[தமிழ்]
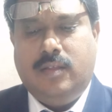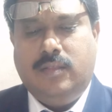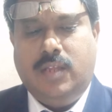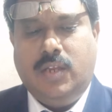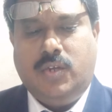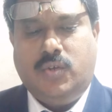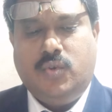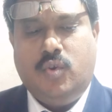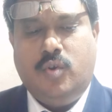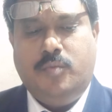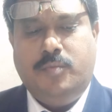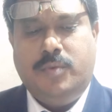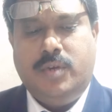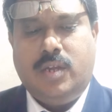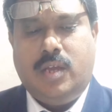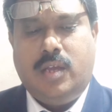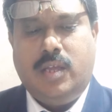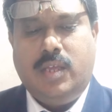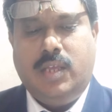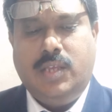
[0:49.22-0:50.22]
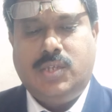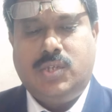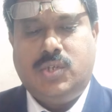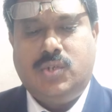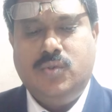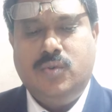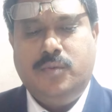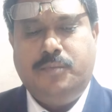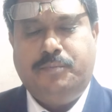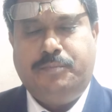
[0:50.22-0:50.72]
தி டோமர் இஸ்
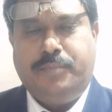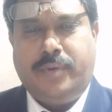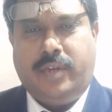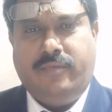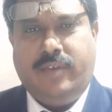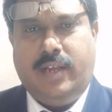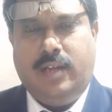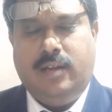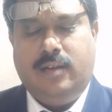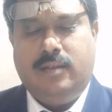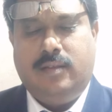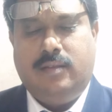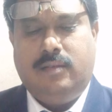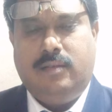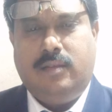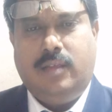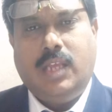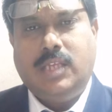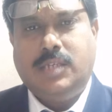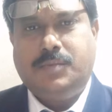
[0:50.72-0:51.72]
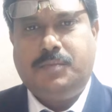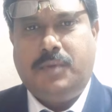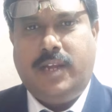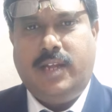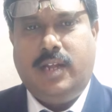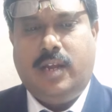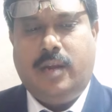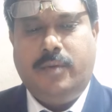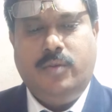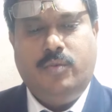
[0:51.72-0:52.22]
டு ப்ரிவைல்
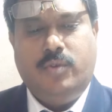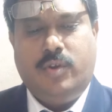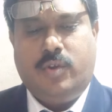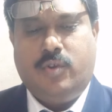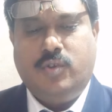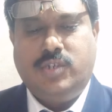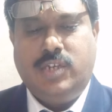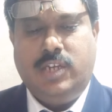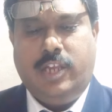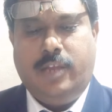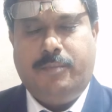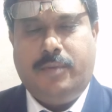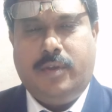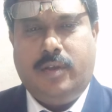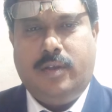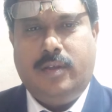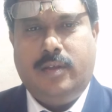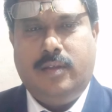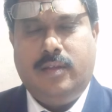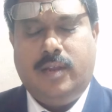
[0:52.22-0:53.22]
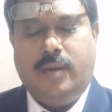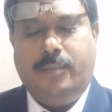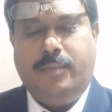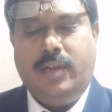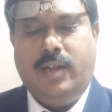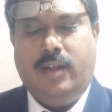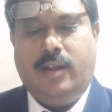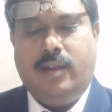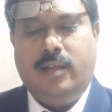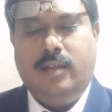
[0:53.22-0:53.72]
எக்ஸ்பிளைன் அப்படின்னு ஒரு கொஸ்டின் கேட்பாங்க
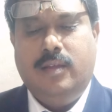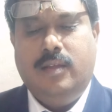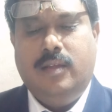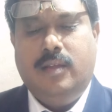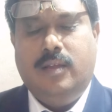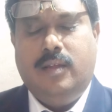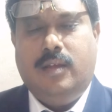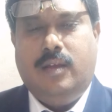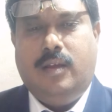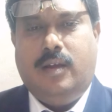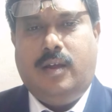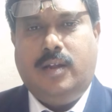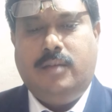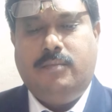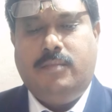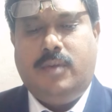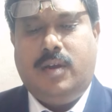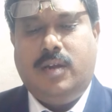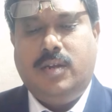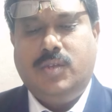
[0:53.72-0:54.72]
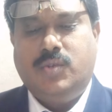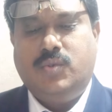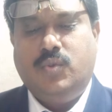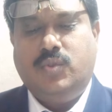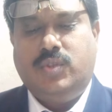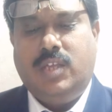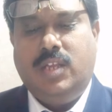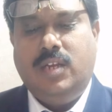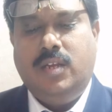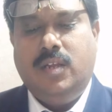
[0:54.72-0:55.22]
அப்படின்னா அடமான
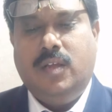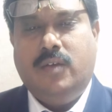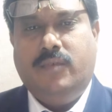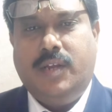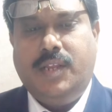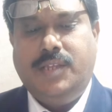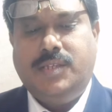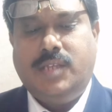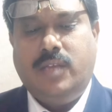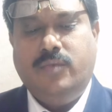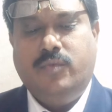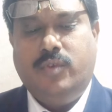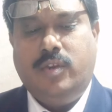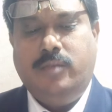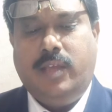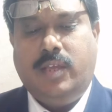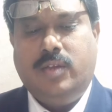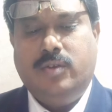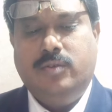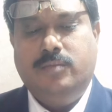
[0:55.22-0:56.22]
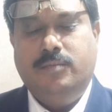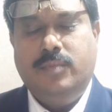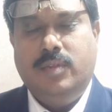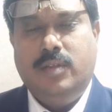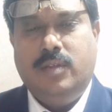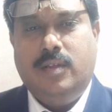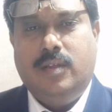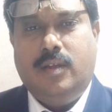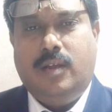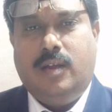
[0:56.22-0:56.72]
சொத்தின் வரிசை உரிமைக்கும்
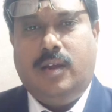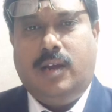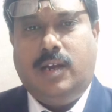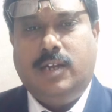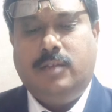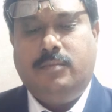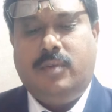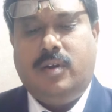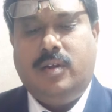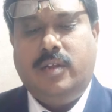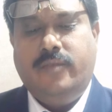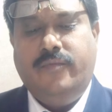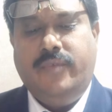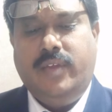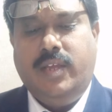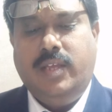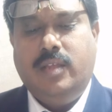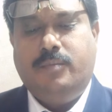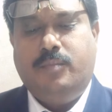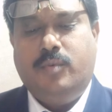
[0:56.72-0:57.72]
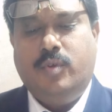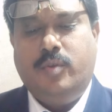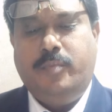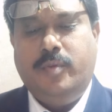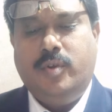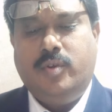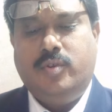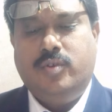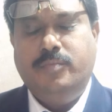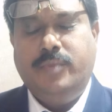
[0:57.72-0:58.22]
அடமான விகித
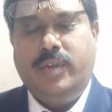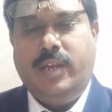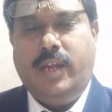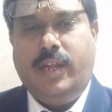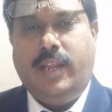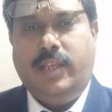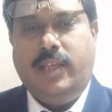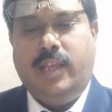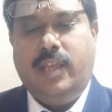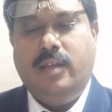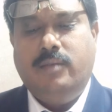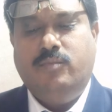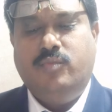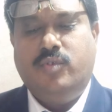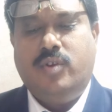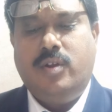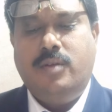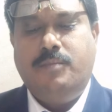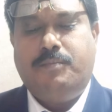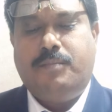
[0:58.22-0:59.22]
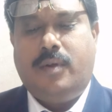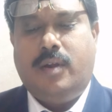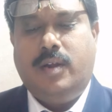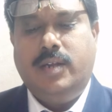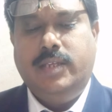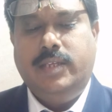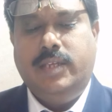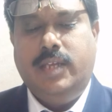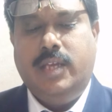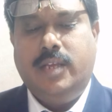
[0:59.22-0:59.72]
பொறுப்பிற்கும் இடையே
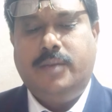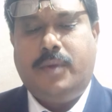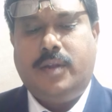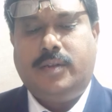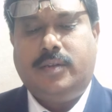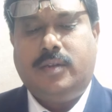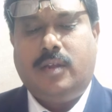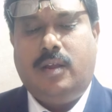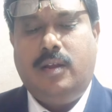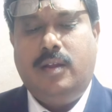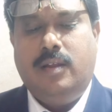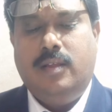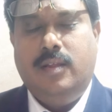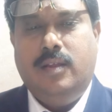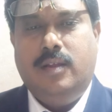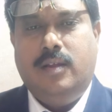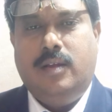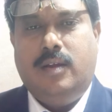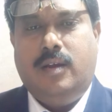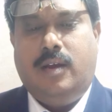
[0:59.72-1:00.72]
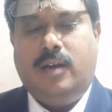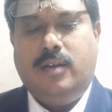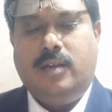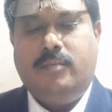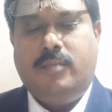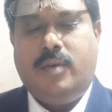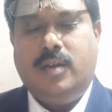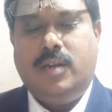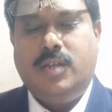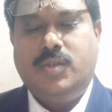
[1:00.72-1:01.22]
முரண்பாடு ஏற்பட்டால் அடமான